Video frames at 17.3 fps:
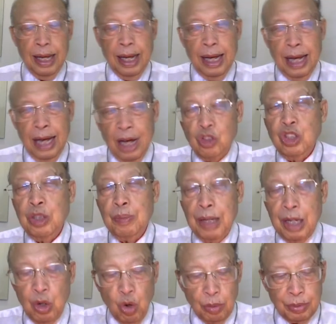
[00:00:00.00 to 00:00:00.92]
เขาสิเบิง
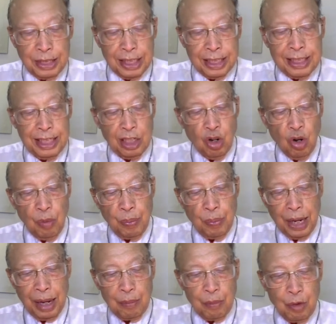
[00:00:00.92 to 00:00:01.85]
คมศักดิ์สิทธิ์ของพระ
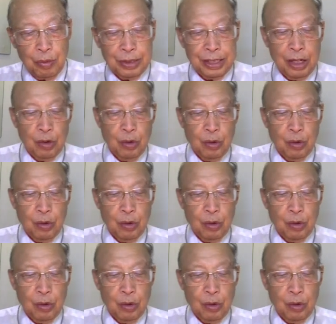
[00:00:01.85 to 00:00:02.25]
คำของพระเจ้า